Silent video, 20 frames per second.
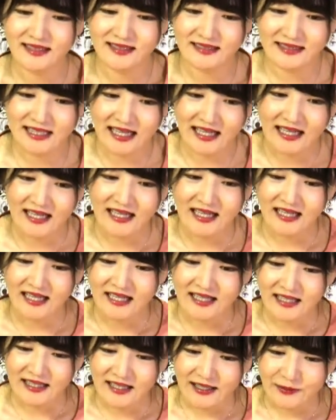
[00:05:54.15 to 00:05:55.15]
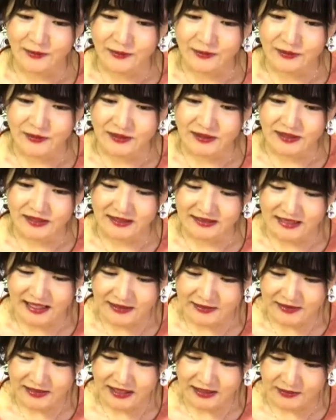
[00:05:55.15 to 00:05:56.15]
さあ、この
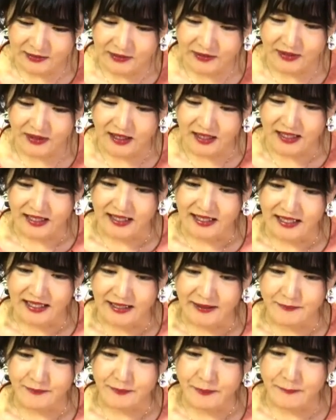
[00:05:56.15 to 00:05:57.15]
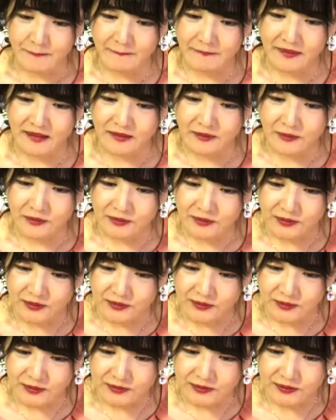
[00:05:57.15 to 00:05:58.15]
作者の、こ
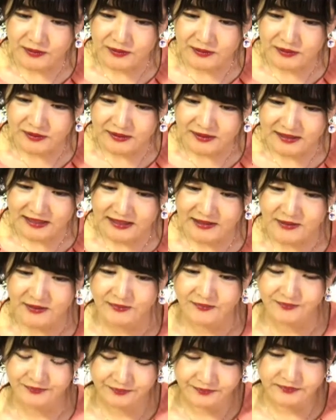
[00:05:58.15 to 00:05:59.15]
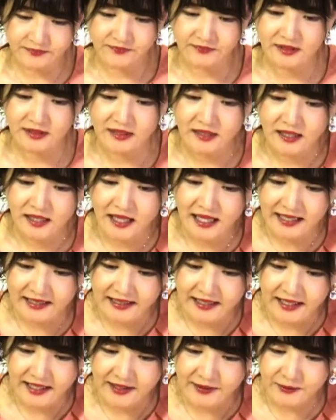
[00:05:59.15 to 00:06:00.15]
の五徳寺の、は
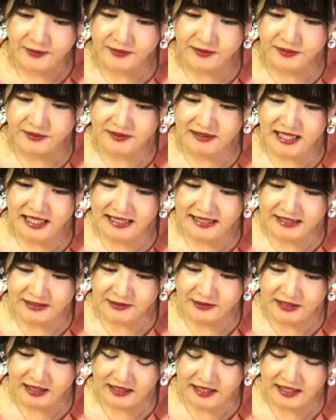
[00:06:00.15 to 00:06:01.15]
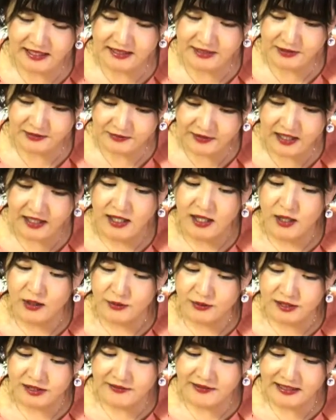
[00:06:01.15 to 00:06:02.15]
い、五徳大寺の左大臣は
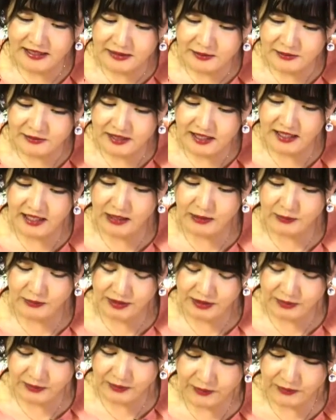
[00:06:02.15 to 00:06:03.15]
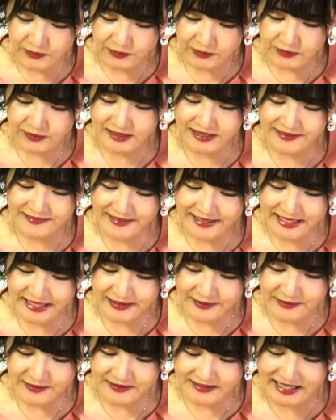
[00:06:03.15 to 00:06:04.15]
藤原定家のいこの藤原
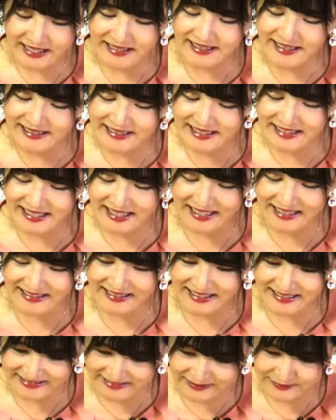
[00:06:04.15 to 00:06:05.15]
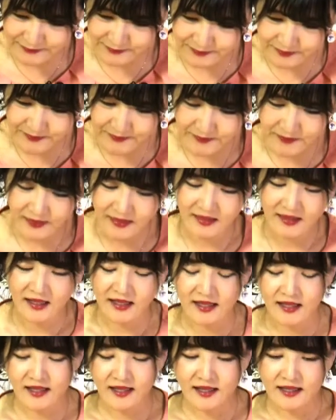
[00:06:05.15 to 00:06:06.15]
実貞です。
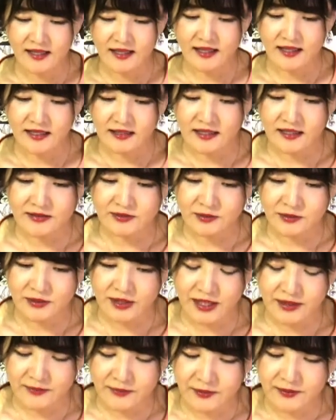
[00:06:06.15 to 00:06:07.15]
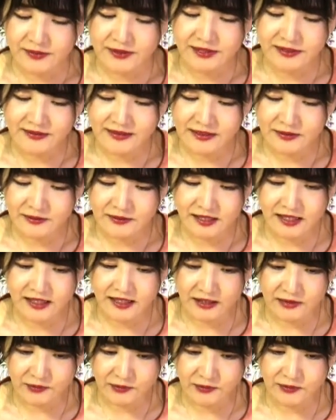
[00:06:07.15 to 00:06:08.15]
ですので、もう藤原定
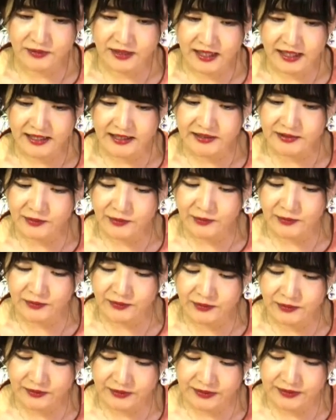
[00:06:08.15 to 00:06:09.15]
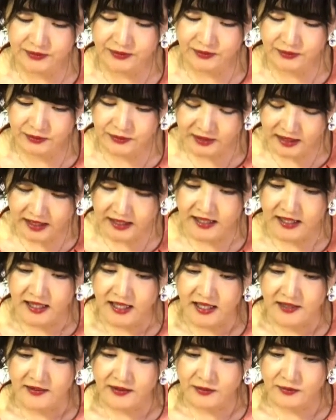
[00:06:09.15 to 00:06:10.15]
家の、いとこということで、
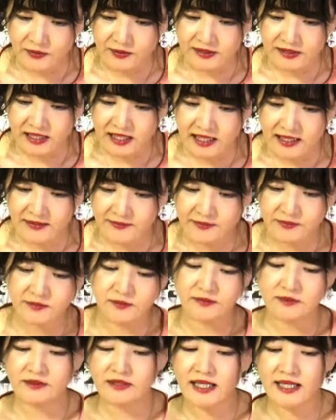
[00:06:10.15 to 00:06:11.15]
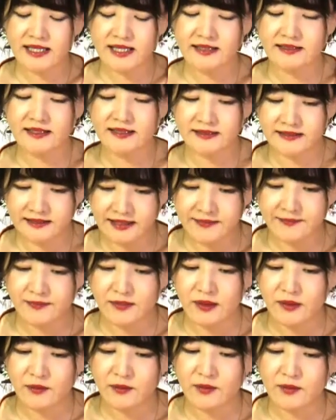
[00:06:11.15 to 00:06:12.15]
こうした大変ですね、
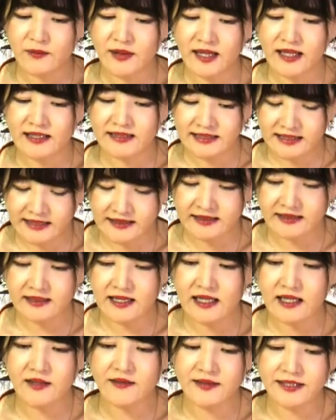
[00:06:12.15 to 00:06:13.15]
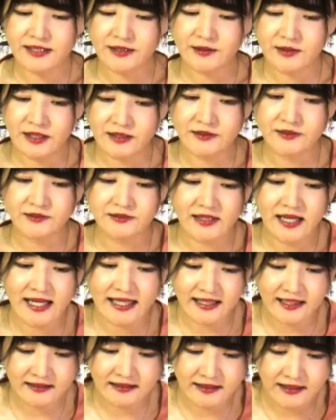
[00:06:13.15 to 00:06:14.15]
こう和歌に関わりのある深
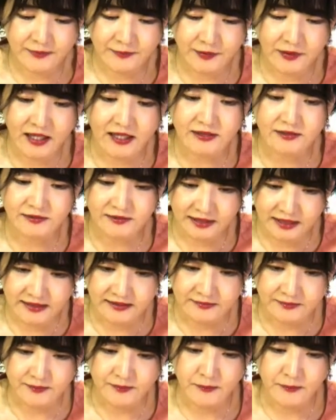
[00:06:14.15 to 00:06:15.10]
い方でもあるんです。